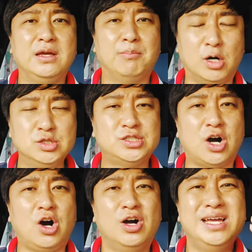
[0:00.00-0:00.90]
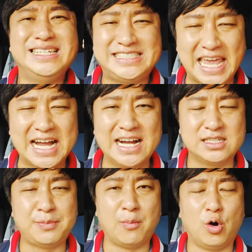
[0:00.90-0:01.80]
먼저
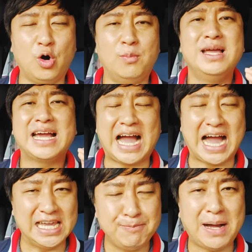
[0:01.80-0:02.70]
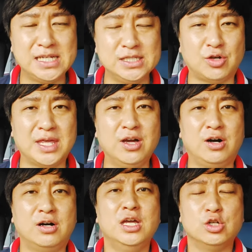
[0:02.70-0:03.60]
제가급여보험 가입하기
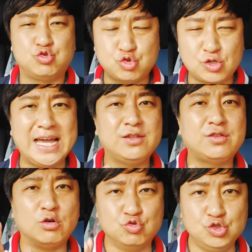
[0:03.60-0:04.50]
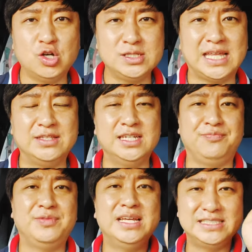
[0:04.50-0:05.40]
전에요 국가에서 운영이
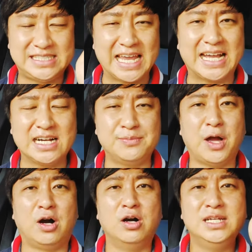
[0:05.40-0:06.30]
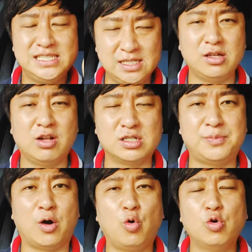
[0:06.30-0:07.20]
되는 제가급여
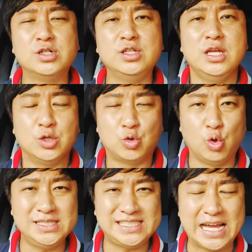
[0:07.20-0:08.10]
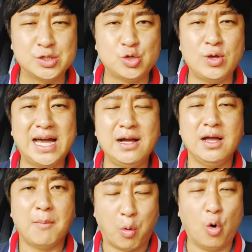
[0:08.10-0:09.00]
시설급여 혹은 노인 장교양
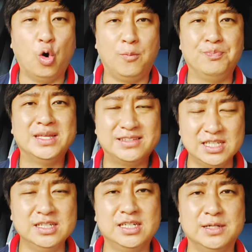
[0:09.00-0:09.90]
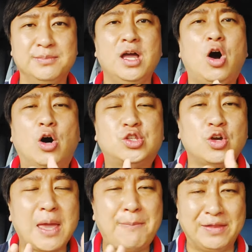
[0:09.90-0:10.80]
보험 등급
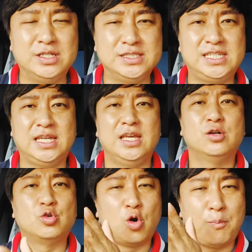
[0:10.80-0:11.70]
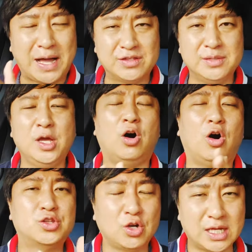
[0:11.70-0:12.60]
어떻게 받는지 그리고 받으며
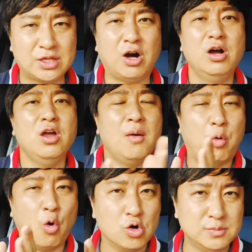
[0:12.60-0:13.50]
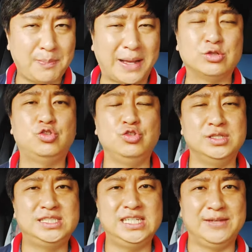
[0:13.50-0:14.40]
어떻게 해서 보험금을 받을 수
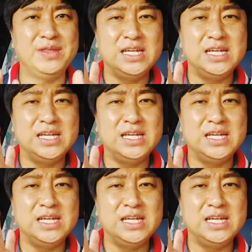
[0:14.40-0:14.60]
있는지